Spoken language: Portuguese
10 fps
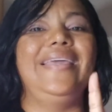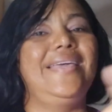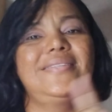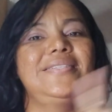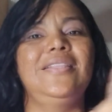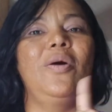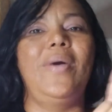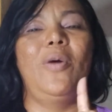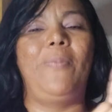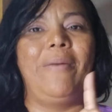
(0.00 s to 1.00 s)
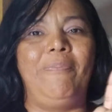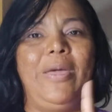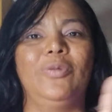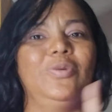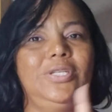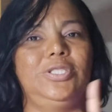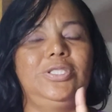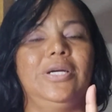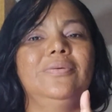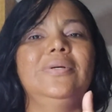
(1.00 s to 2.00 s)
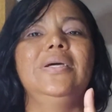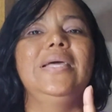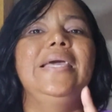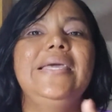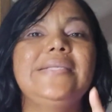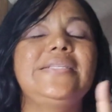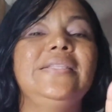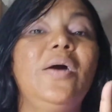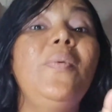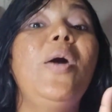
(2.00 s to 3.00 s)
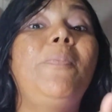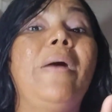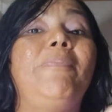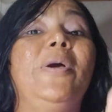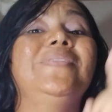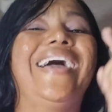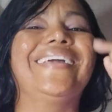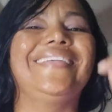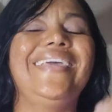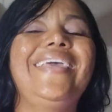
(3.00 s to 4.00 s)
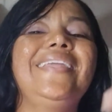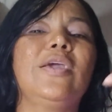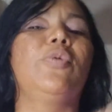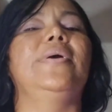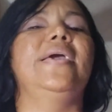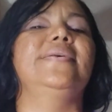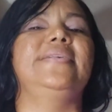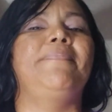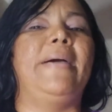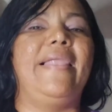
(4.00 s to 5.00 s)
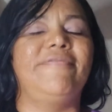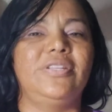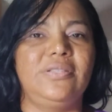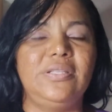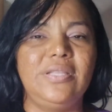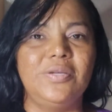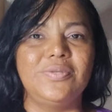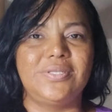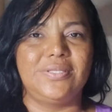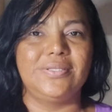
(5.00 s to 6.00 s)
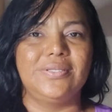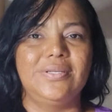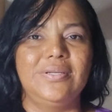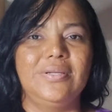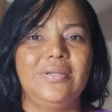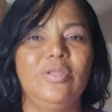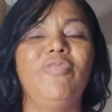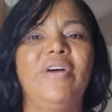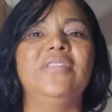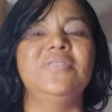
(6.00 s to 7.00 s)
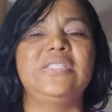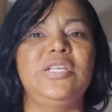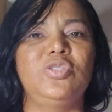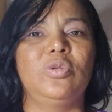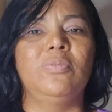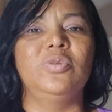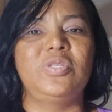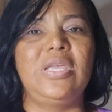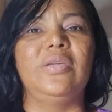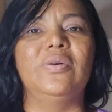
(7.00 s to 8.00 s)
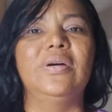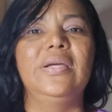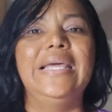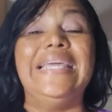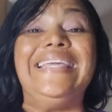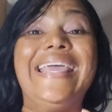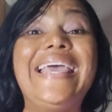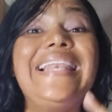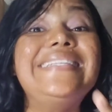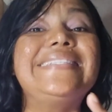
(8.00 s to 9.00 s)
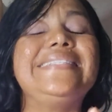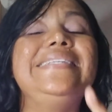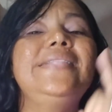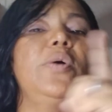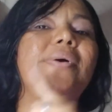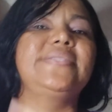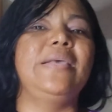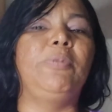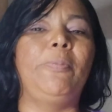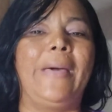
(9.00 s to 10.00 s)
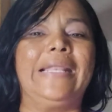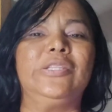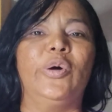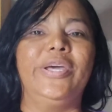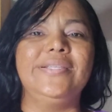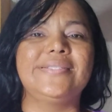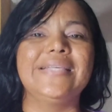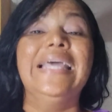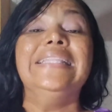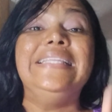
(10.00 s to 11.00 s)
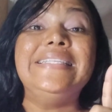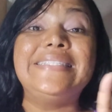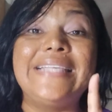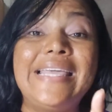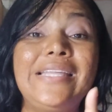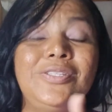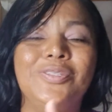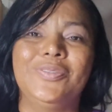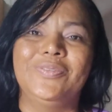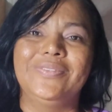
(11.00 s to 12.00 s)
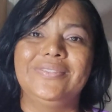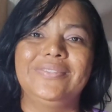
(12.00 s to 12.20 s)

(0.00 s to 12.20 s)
Esse não é o papel do cristão. Esse não é o papel daquele que conhece a palavra de Deus. Louvado seja o nome do Senhor. E ele sim deu o exemplo para nós, dizendo